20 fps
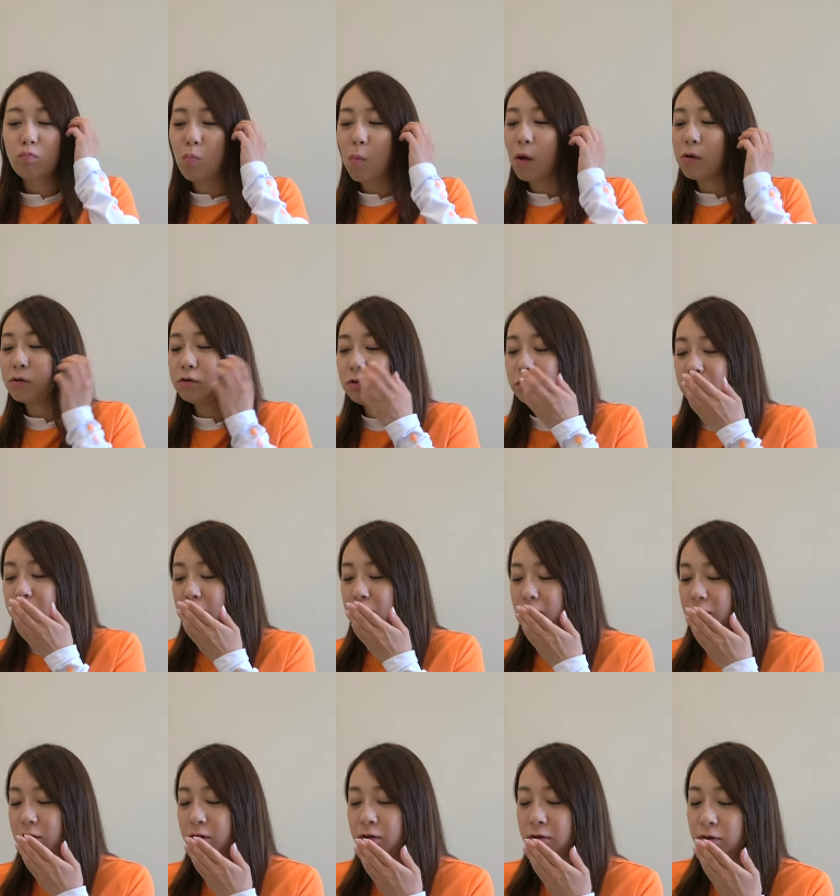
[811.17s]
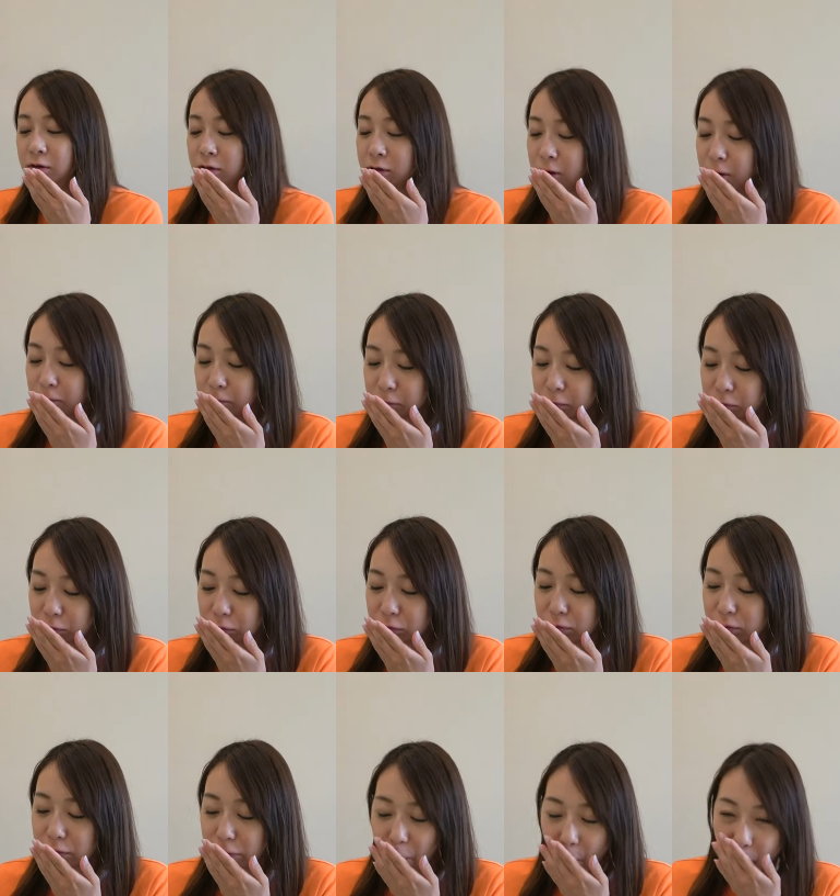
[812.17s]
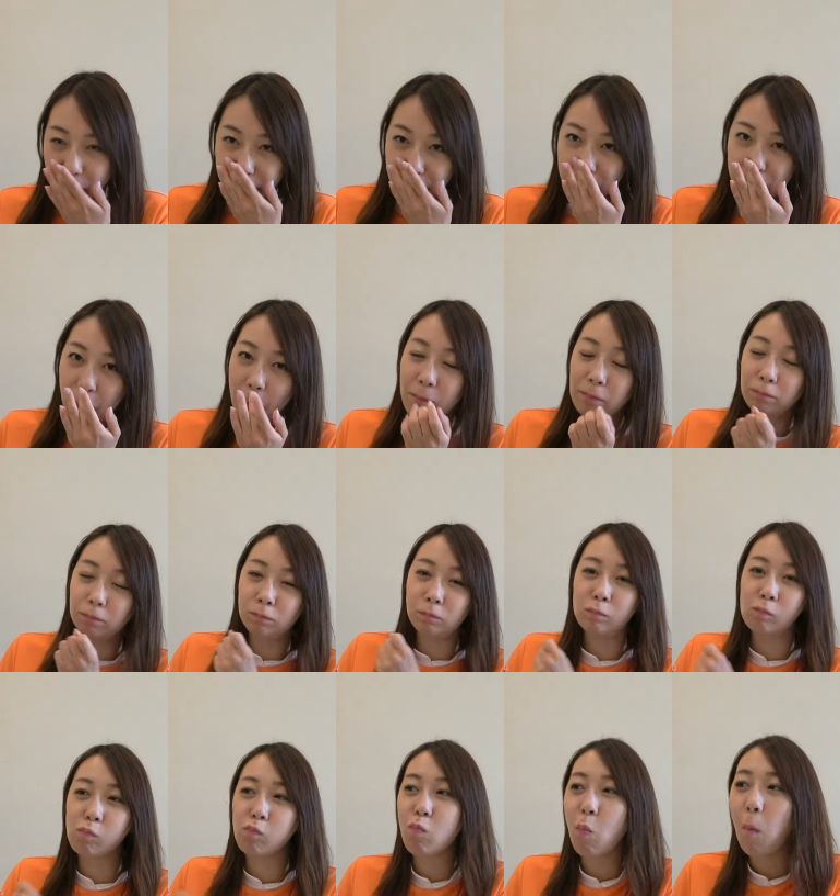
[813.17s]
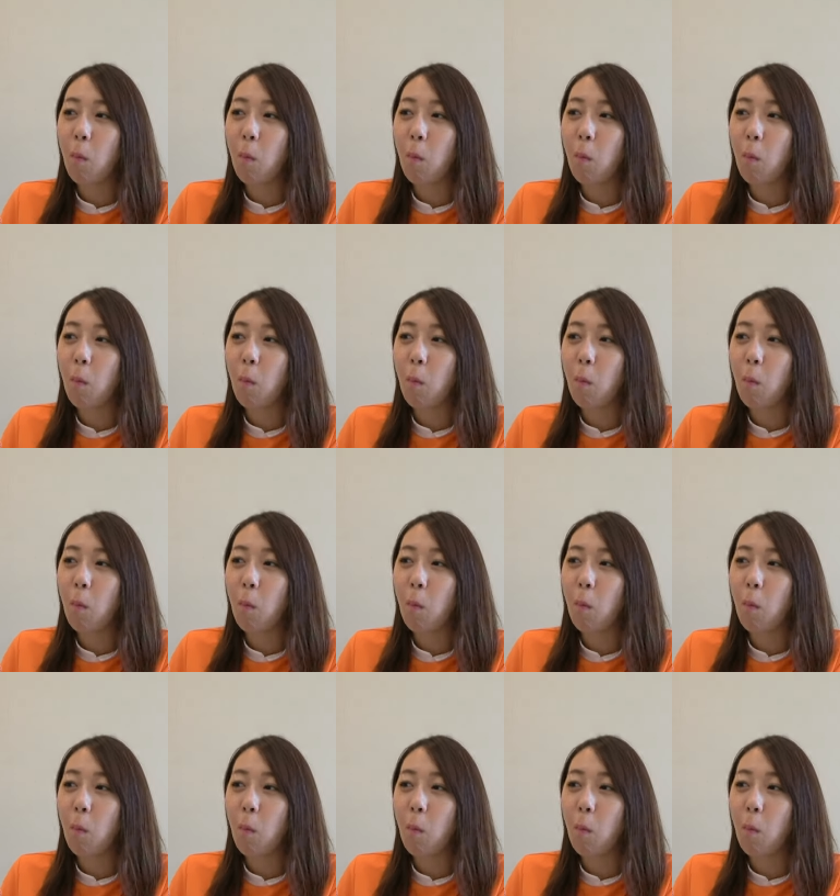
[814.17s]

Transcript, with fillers: まあ、ゆいちゃん人気ね、本当に。はい。うん。